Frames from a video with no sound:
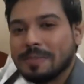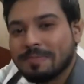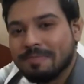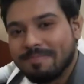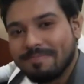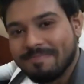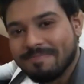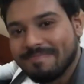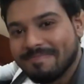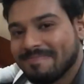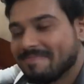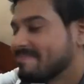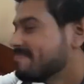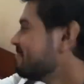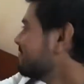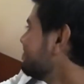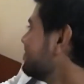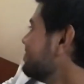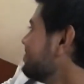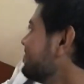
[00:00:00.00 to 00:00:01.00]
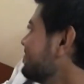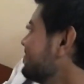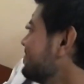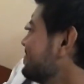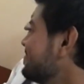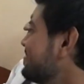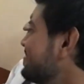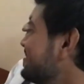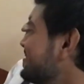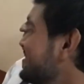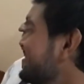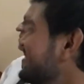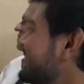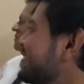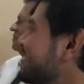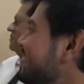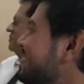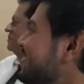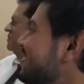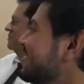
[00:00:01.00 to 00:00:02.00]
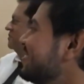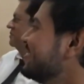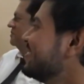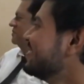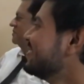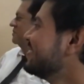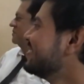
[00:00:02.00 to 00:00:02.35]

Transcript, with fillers: মানুষ ত্রিপুরার ছেলে ভালো ছেলে